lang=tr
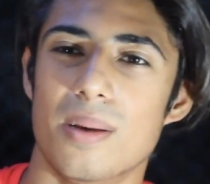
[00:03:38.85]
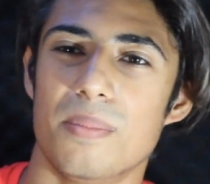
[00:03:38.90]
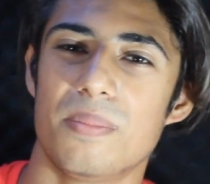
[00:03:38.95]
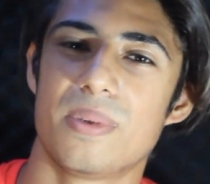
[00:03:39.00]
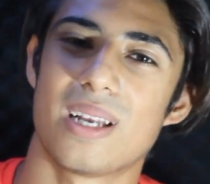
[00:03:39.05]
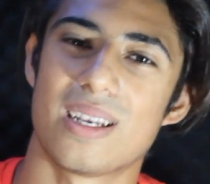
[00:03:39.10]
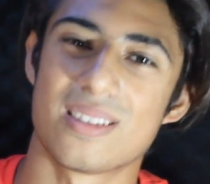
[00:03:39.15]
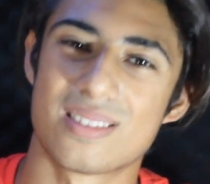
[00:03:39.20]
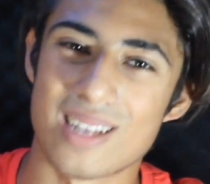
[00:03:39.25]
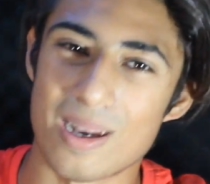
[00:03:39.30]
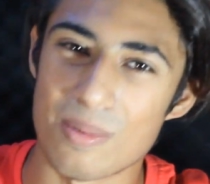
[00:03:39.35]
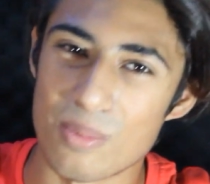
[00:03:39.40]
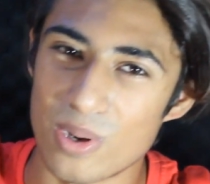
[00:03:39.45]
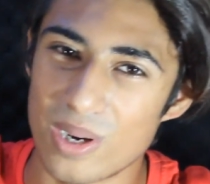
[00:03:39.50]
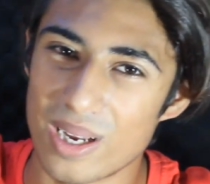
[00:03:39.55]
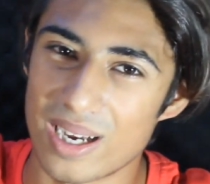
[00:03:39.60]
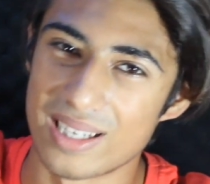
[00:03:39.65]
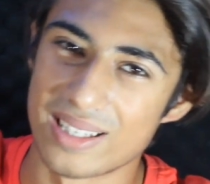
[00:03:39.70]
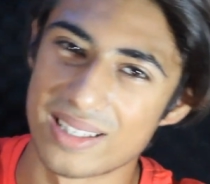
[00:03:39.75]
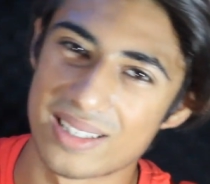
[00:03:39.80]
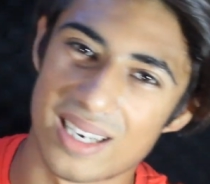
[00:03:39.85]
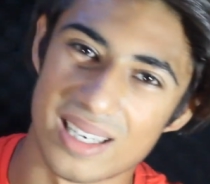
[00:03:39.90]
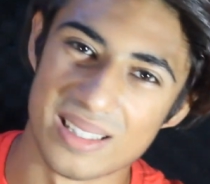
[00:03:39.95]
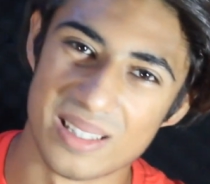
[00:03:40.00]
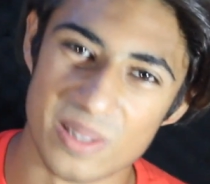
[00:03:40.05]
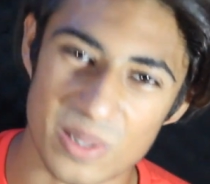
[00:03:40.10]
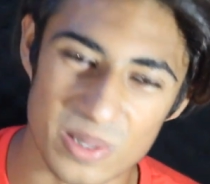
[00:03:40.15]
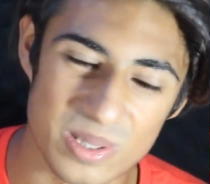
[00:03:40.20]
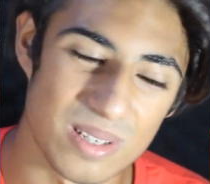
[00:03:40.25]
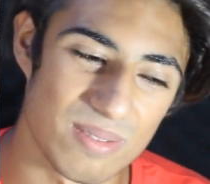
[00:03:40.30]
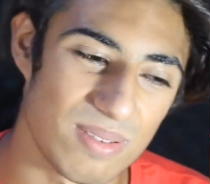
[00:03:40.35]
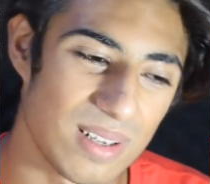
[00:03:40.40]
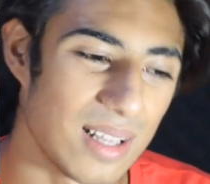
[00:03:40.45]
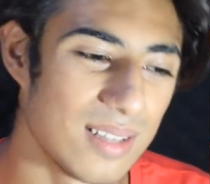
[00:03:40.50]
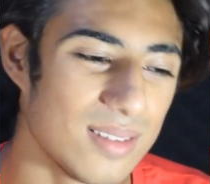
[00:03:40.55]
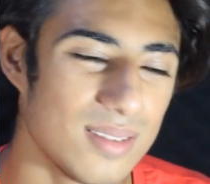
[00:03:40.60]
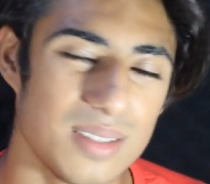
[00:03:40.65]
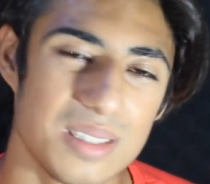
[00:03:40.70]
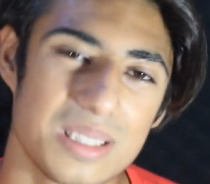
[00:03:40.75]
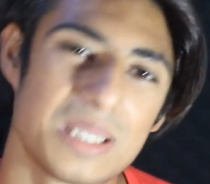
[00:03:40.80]
Biraz daha böyle hani kalın olsa
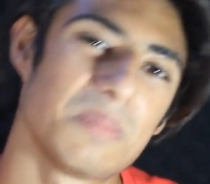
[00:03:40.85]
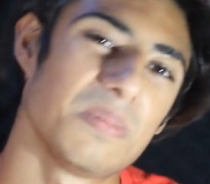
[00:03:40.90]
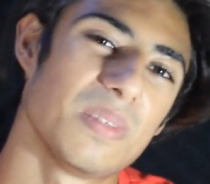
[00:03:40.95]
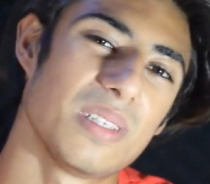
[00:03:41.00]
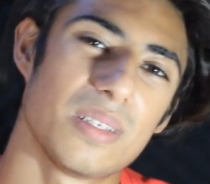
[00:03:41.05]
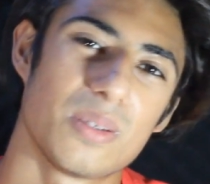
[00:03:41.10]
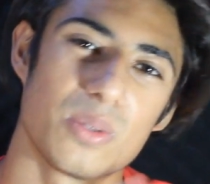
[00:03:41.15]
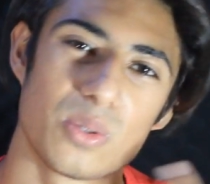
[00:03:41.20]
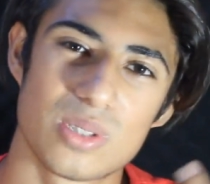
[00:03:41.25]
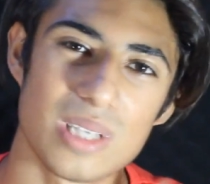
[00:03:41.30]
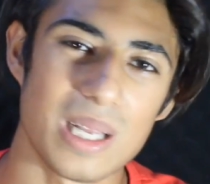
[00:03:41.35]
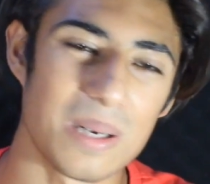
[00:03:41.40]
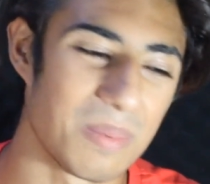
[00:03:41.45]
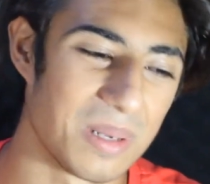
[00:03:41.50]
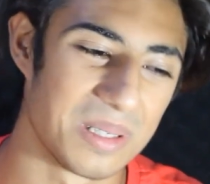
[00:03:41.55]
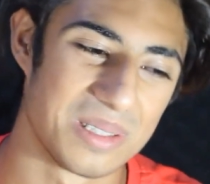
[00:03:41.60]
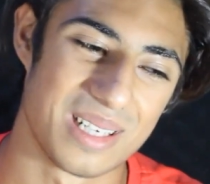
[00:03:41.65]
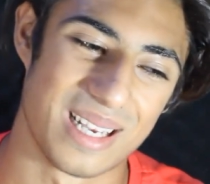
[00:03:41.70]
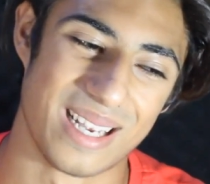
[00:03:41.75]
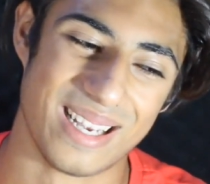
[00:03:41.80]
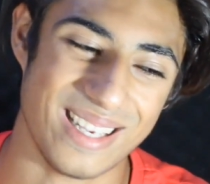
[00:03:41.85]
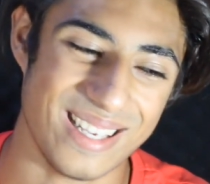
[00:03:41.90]
falan. Şimdi güzel bence.